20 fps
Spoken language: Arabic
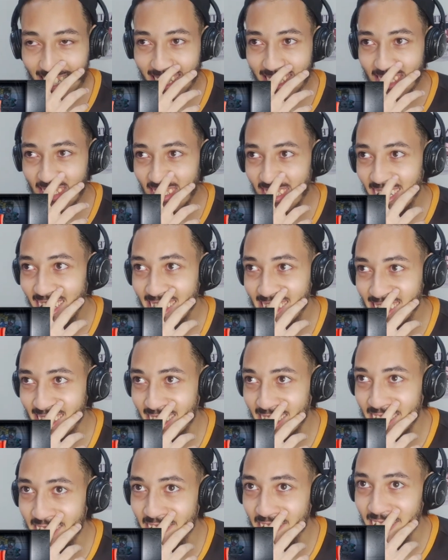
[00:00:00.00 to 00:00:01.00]
تعجب
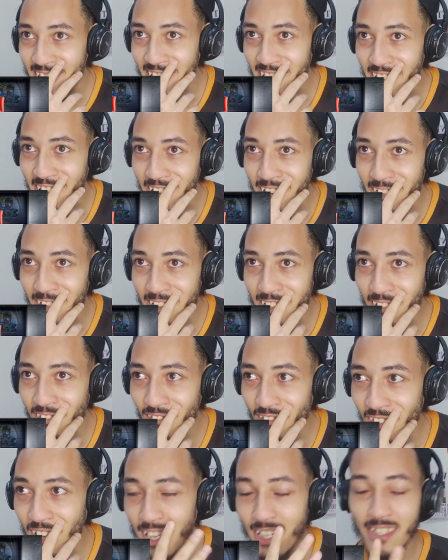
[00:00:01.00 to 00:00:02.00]
القاصح هنا والهي والدب
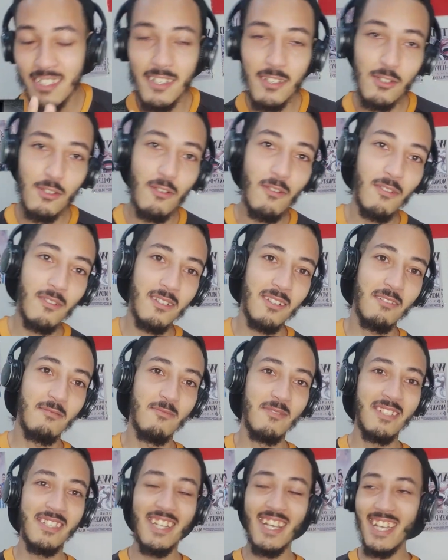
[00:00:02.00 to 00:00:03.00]
شوف
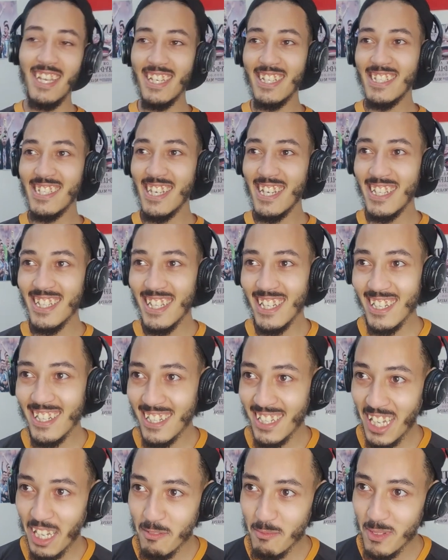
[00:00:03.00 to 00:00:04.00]
من ناحيتي انا
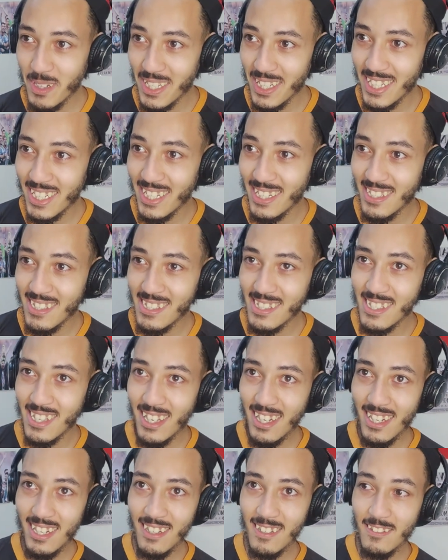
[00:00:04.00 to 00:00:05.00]
كيبان لي هاد
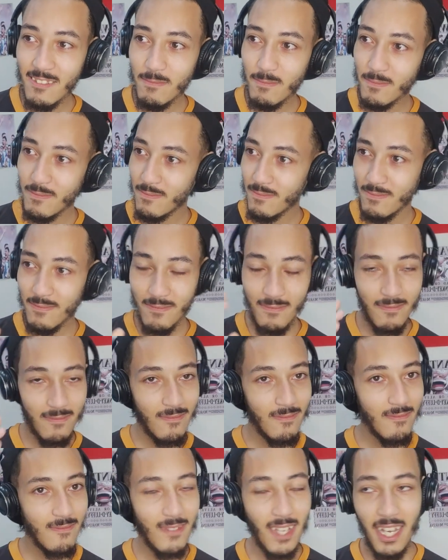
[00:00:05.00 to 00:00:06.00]
الساعه
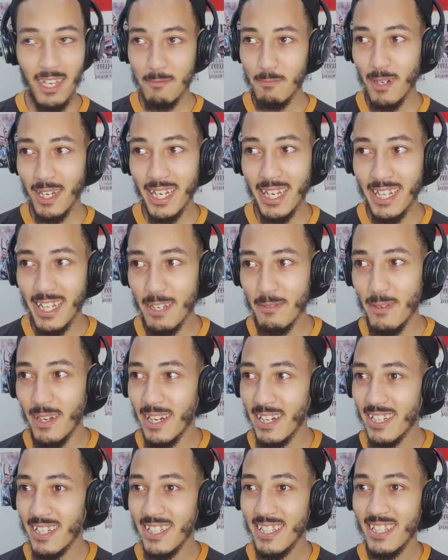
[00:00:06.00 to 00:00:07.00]
باقا
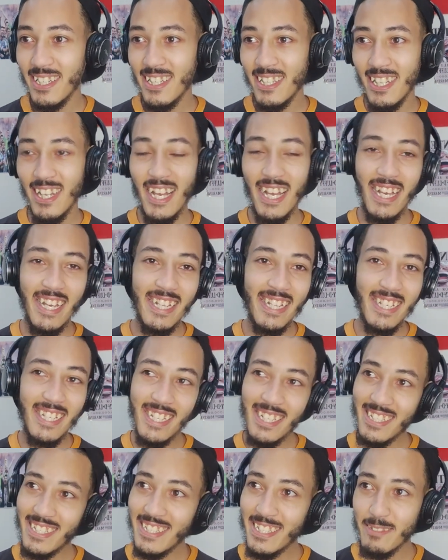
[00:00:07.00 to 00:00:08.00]
رابحه
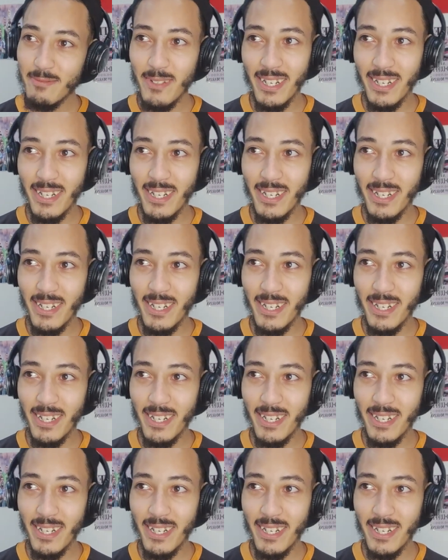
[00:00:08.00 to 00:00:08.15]
حاليا هي